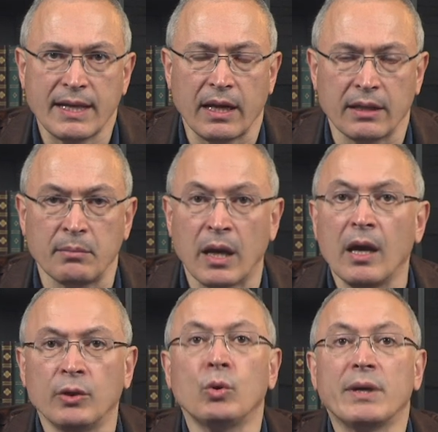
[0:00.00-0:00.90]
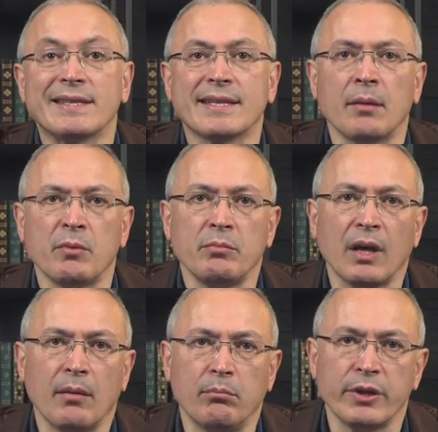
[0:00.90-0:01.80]
зарядами, но и
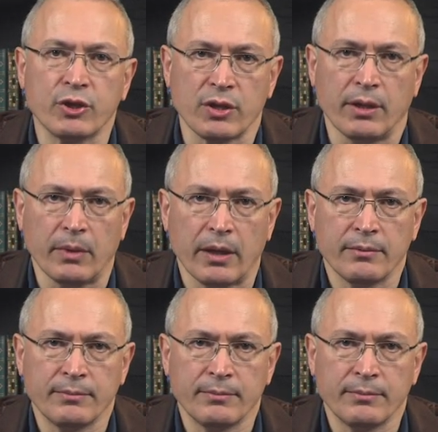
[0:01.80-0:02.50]
самыми обычными.